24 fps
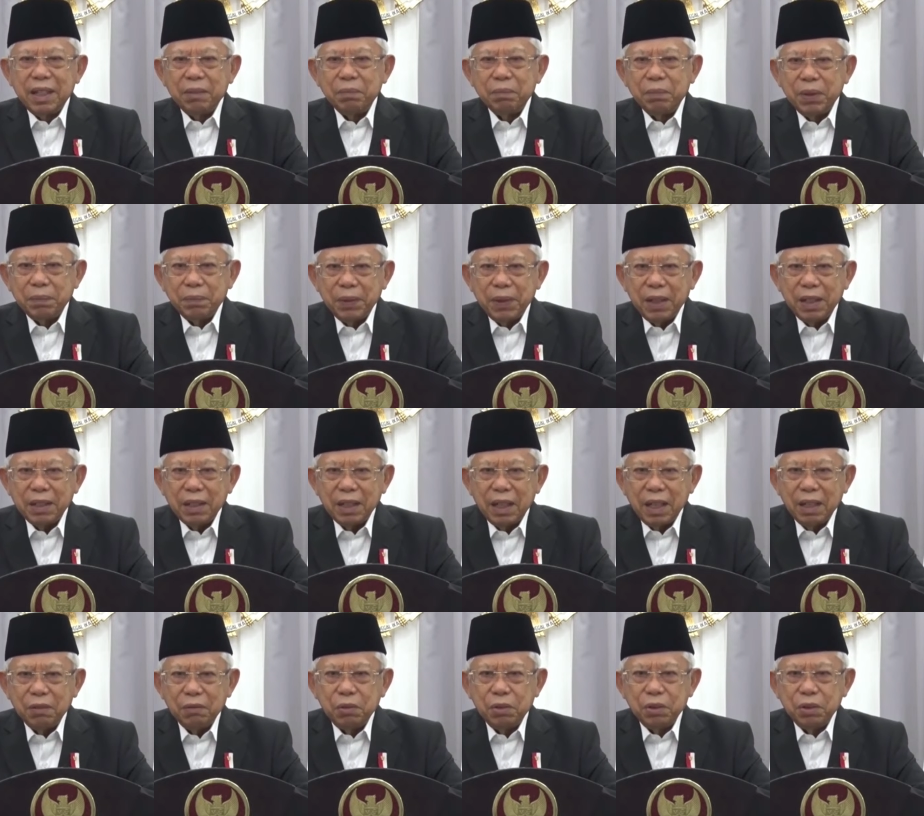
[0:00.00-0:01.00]
MPP
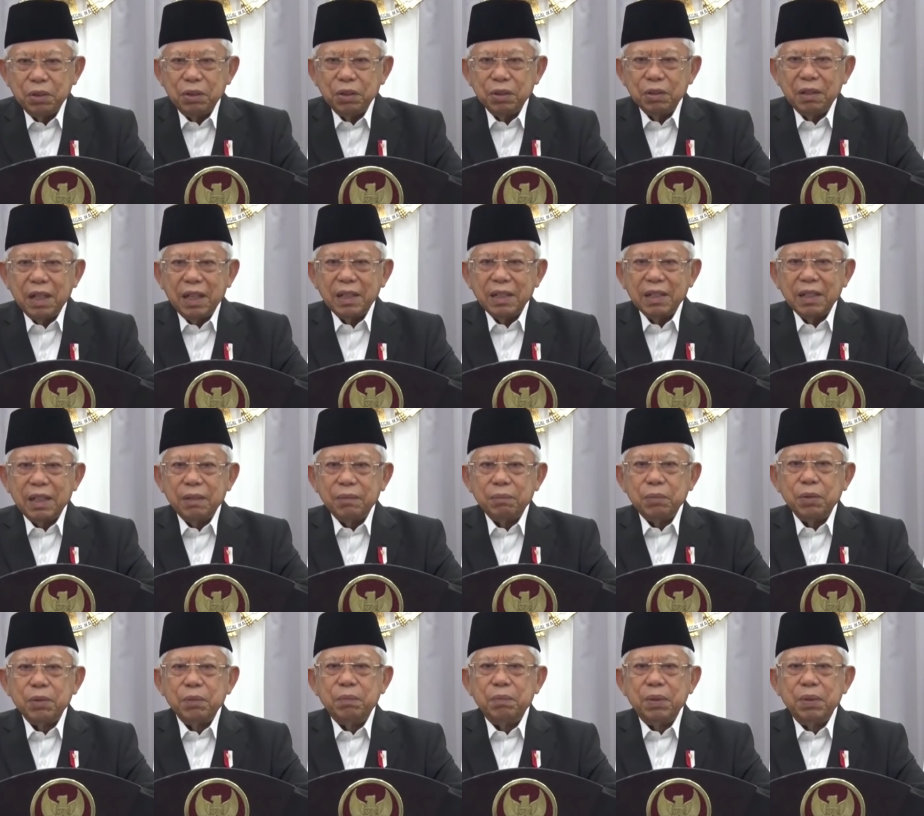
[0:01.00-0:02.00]
adalah wujud
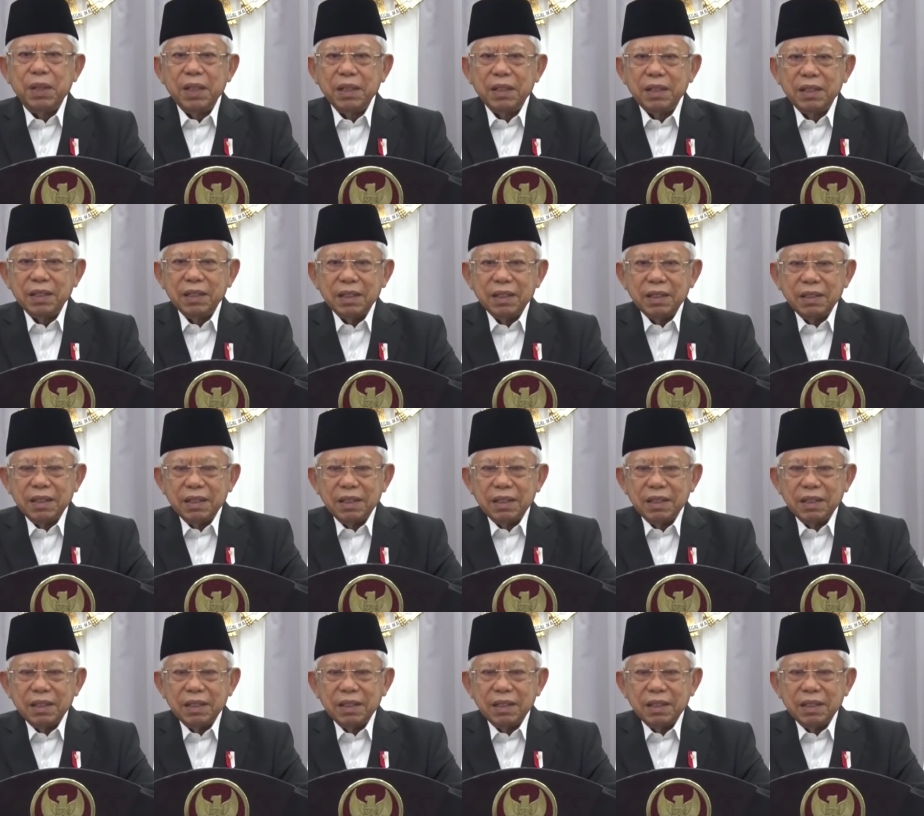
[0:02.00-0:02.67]
layanan publik